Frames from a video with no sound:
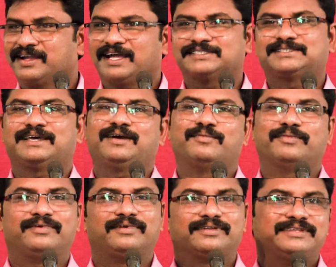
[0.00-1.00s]
కాస్త
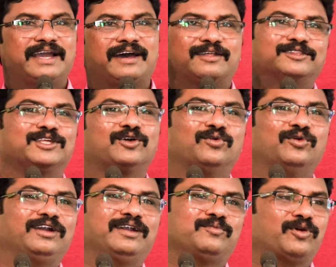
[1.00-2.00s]
జ్ఞానం తక్కువ
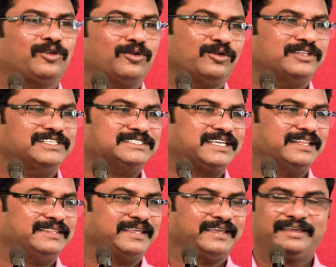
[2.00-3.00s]
వాళ్ళని పొలంలోకి
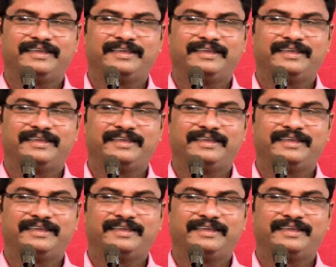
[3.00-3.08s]
తీసుకెళ్తే